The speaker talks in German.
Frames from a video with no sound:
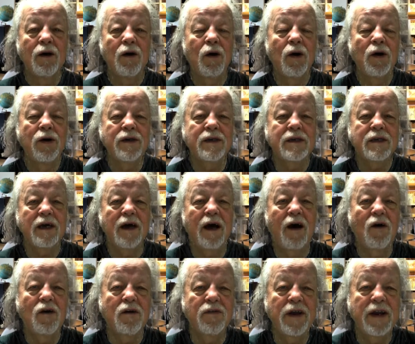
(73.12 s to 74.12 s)
Und
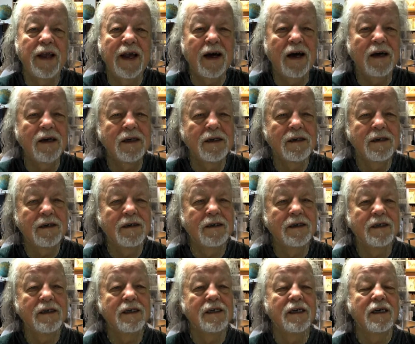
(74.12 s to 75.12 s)
auch wenn er
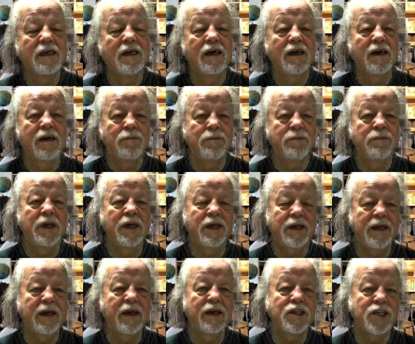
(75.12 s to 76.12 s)

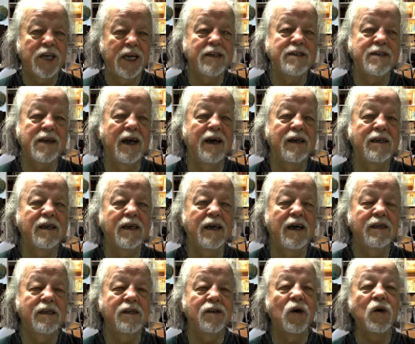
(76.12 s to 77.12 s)
mächtige Schätze hatte,
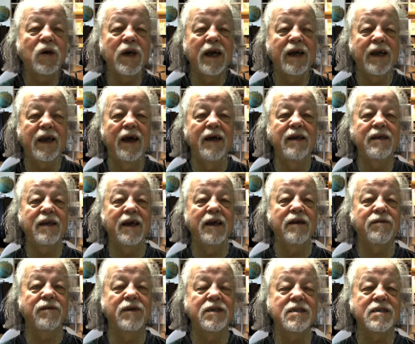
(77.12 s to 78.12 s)
hat er doch erkannt
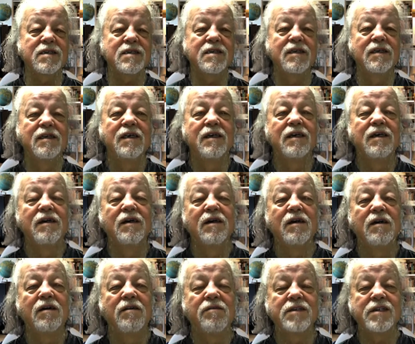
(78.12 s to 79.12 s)
etwas,
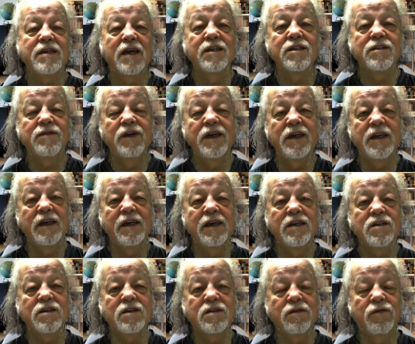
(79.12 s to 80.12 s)
was ganz wichtig
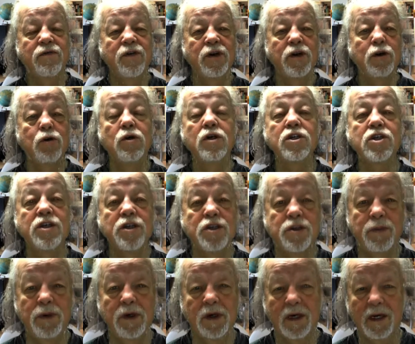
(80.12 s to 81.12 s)
ist für den
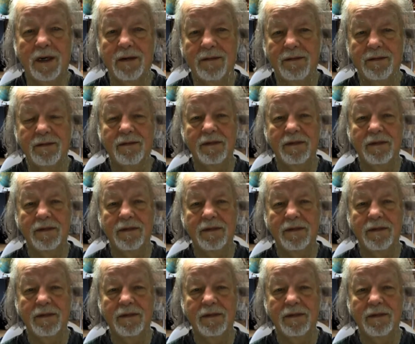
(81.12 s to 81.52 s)
Durchschnittsbürger.